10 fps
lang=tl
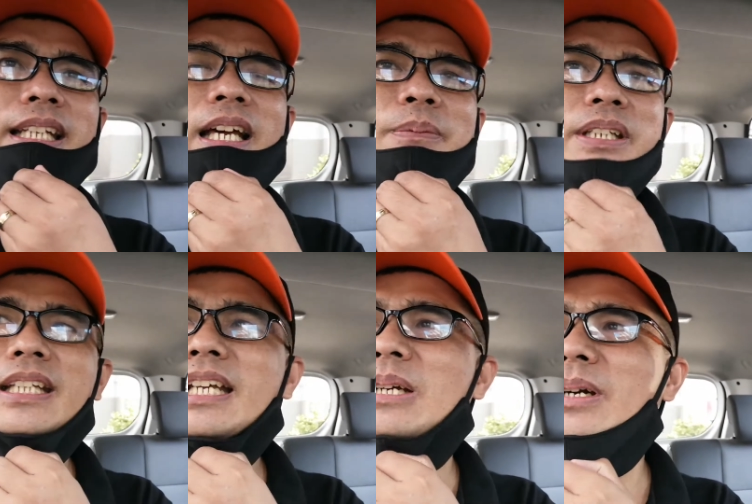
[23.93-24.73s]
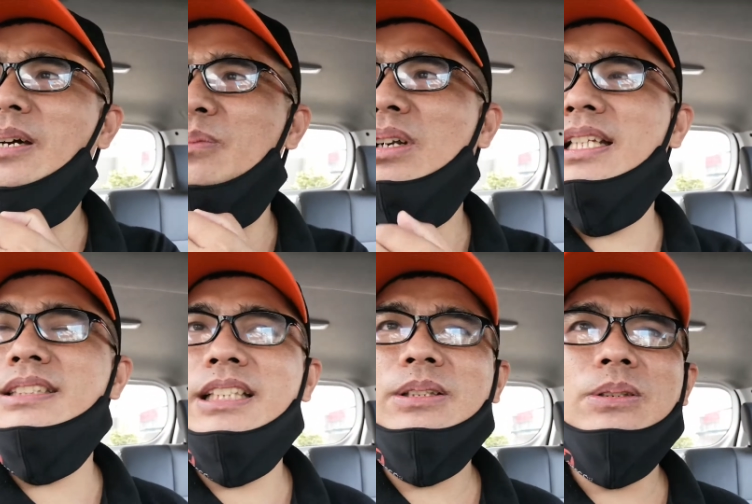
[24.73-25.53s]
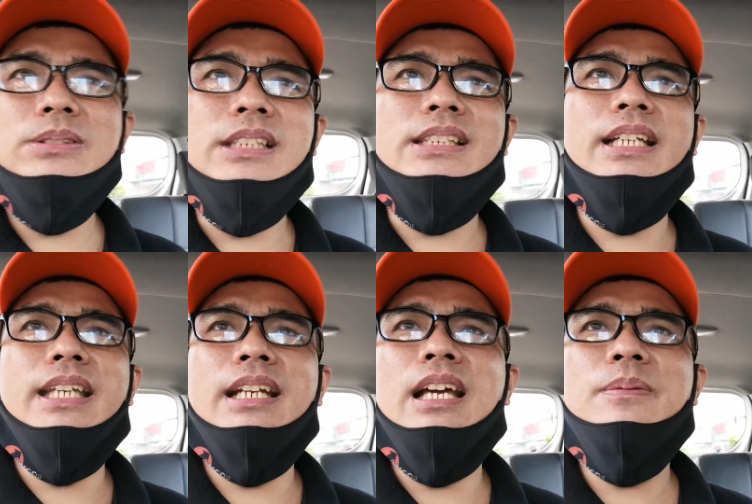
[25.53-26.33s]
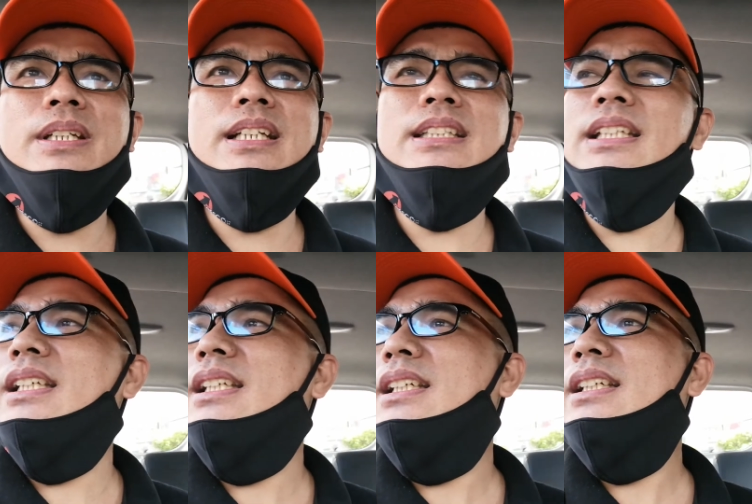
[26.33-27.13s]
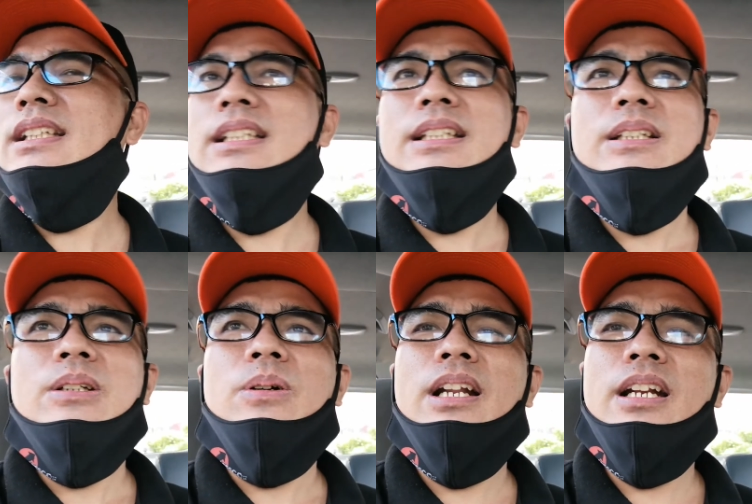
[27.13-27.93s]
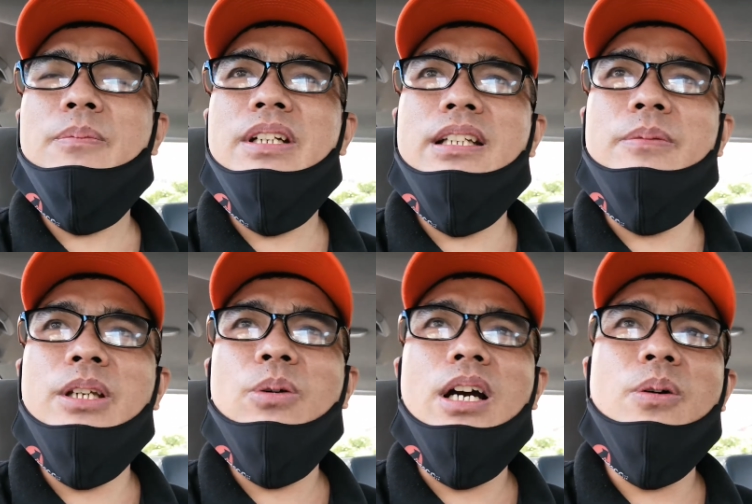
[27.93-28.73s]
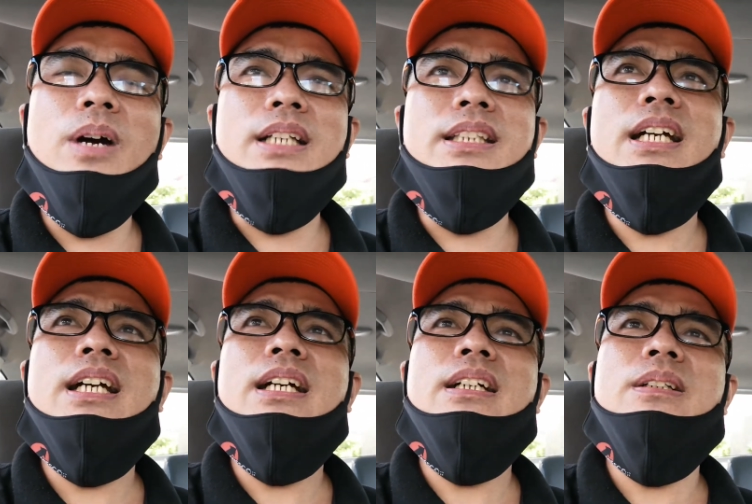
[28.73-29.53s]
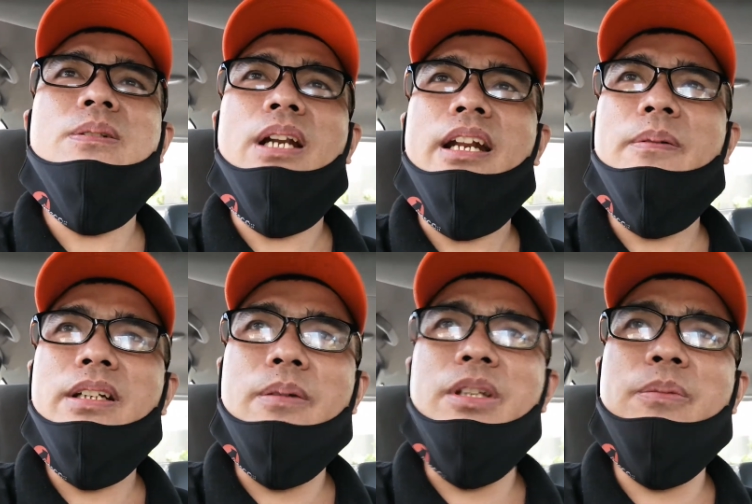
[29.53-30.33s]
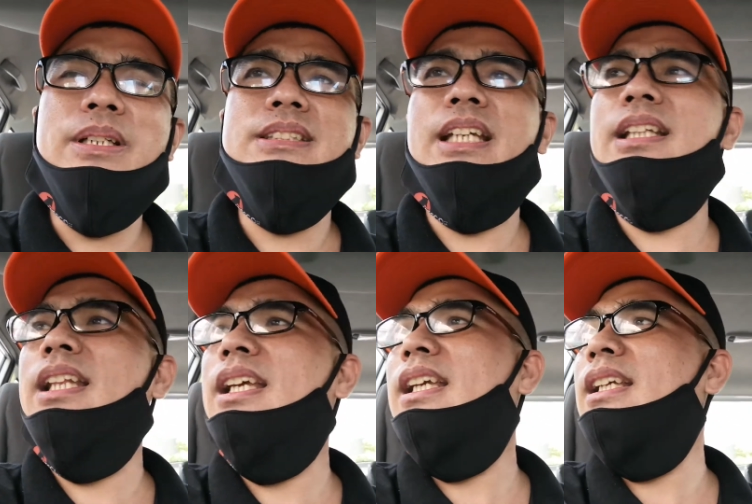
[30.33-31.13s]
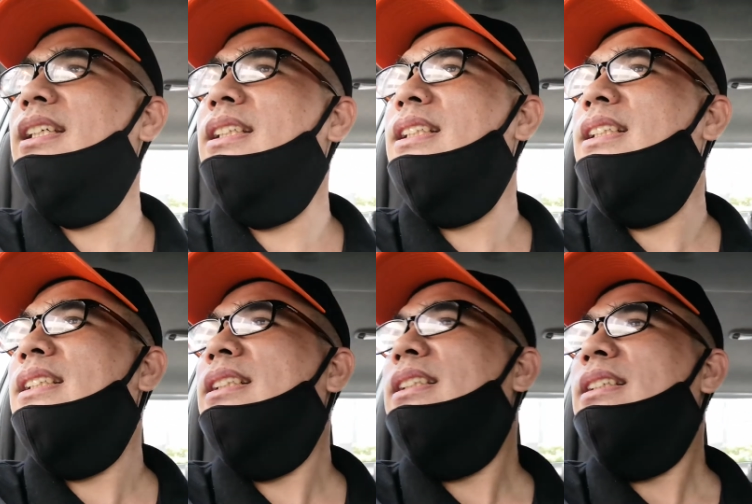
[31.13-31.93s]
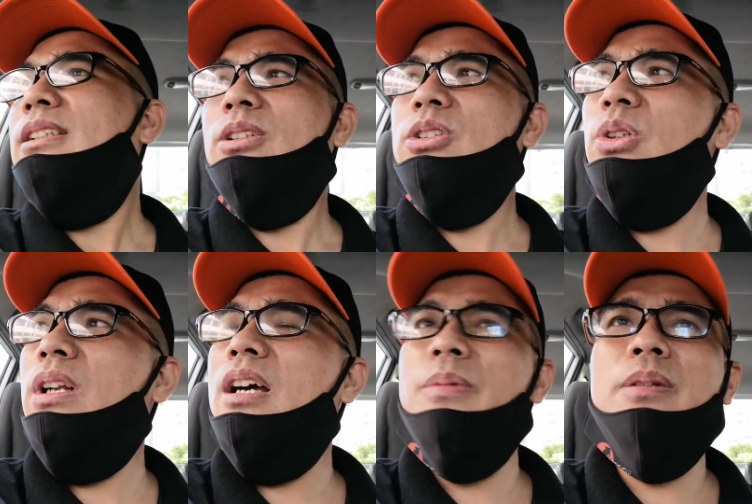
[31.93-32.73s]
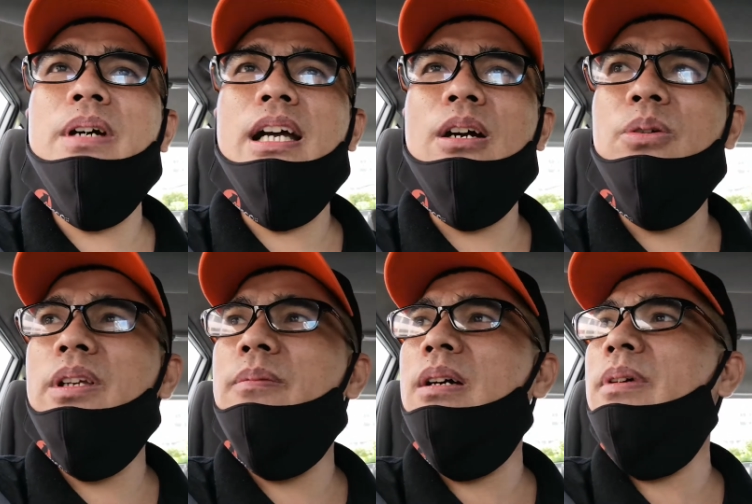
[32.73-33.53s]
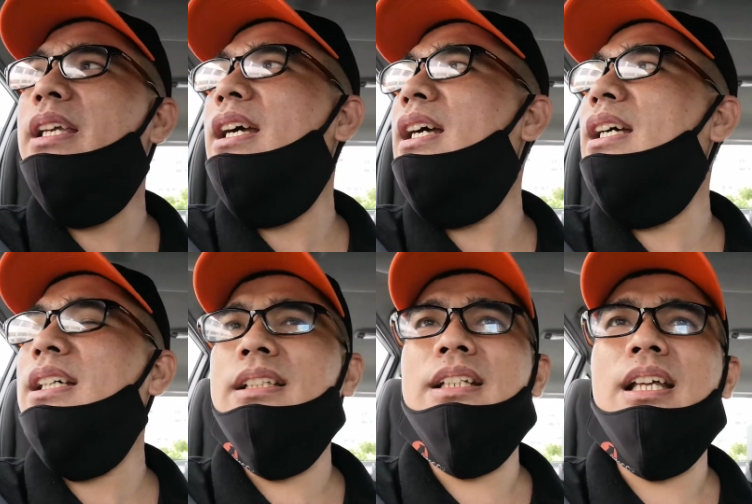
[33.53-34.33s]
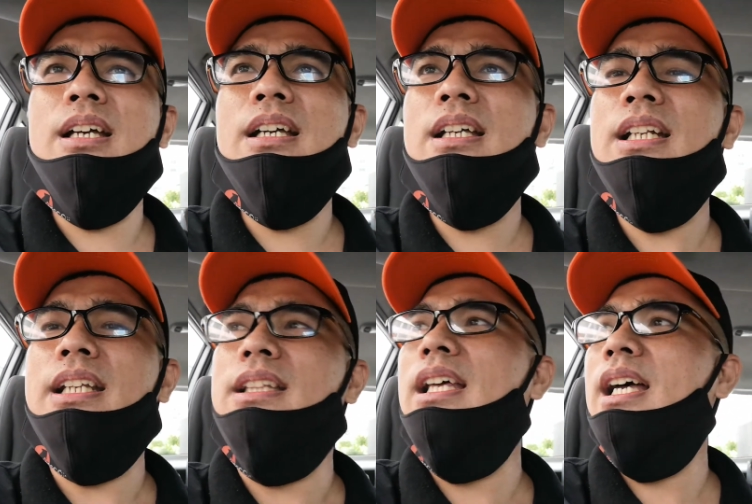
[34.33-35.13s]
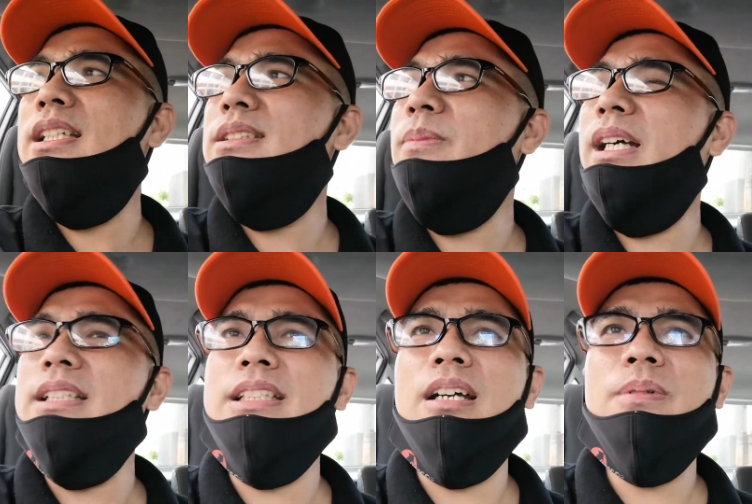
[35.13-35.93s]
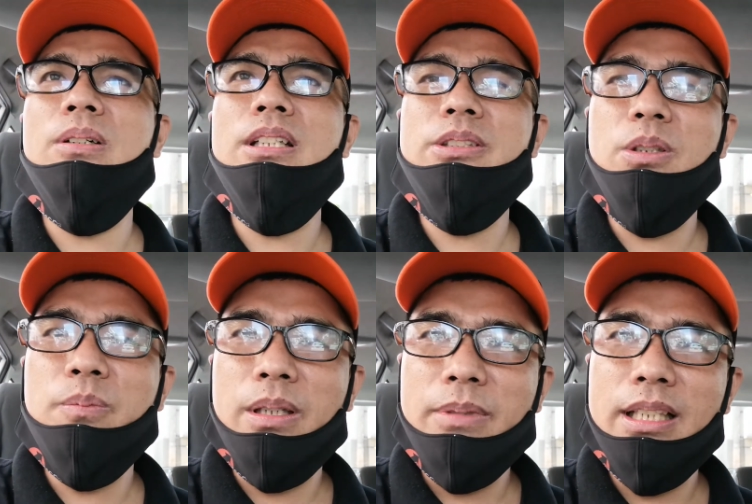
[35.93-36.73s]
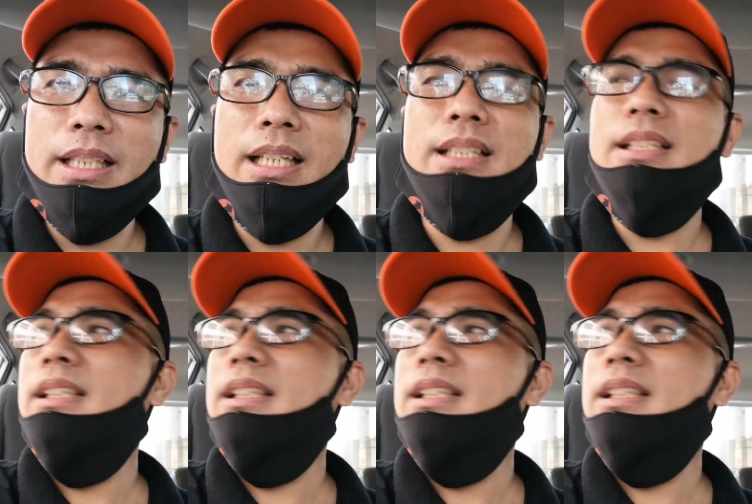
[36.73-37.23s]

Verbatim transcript: Hindi namin ginagawang ambulansya tong sasakyan namin kasi wala naman kaming wangwang. -wang, uh, wala naman kaming pasyente. Gusto naming makauwi mamaya na ligtas, makasama ulit yung pamilya.